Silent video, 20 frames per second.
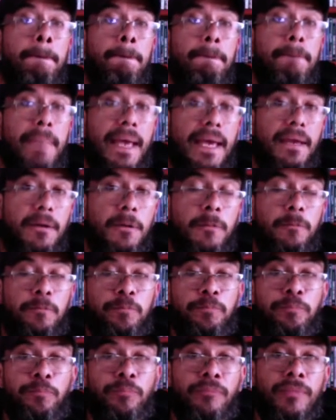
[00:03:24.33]

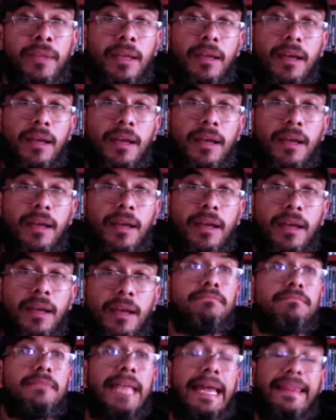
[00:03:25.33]
Pero
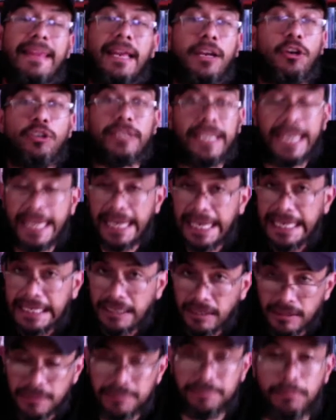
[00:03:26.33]
ah, Nader no se quiere
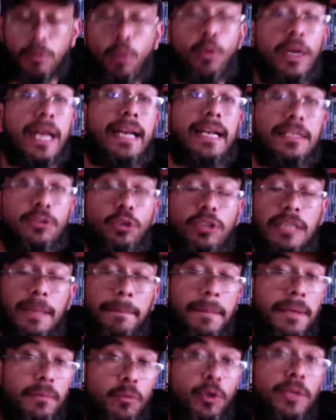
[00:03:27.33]
ir, por una razón
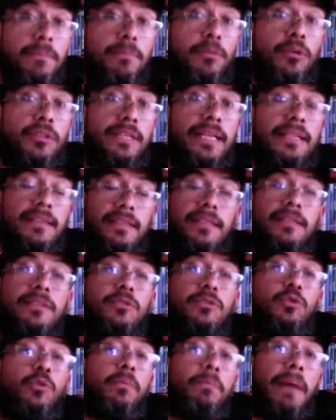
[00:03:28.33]
también muy importante.
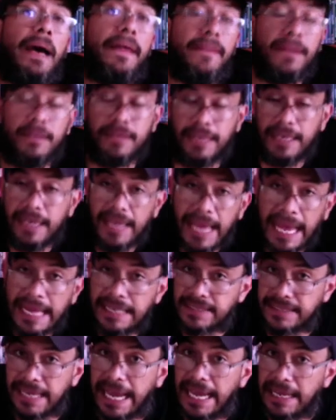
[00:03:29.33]
Su padre tiene
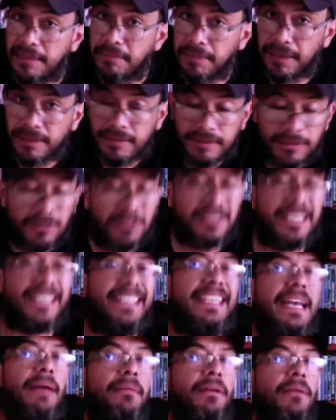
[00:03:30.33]
Alzheimer. Entonces
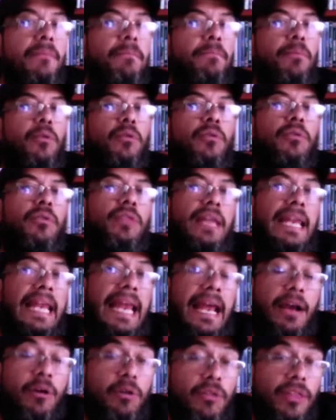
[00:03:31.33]
aquí habla un poco del
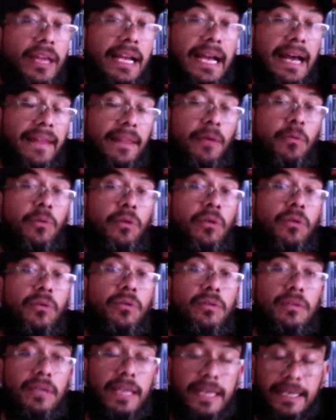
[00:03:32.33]
ego de cada uno
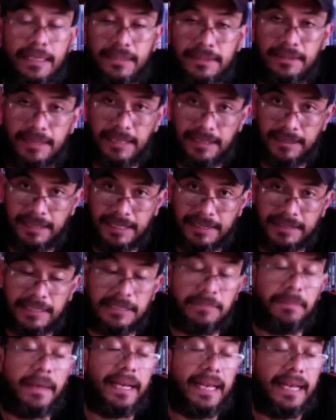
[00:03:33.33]
de,
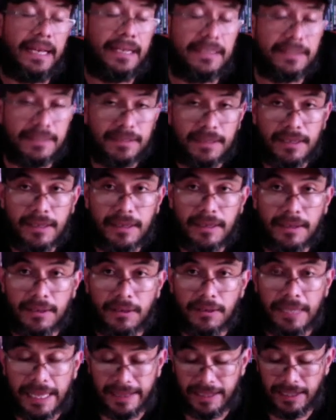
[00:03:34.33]
estas parejas.
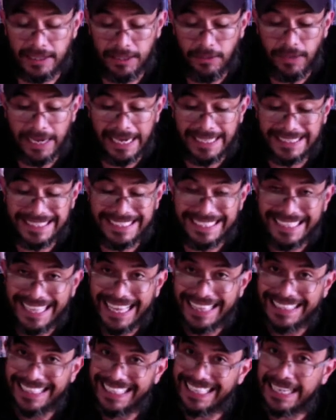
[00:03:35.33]
¿no? Nader tiene una
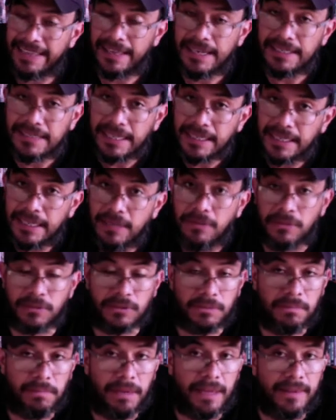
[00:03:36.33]
necesidad, tiene que quedarse aquí con
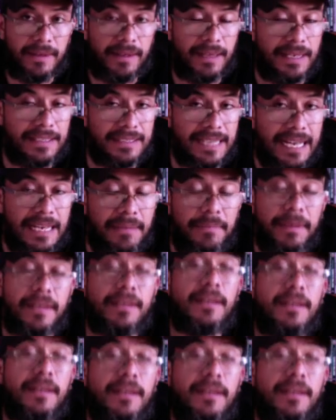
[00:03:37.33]
su padre de Alzheimer.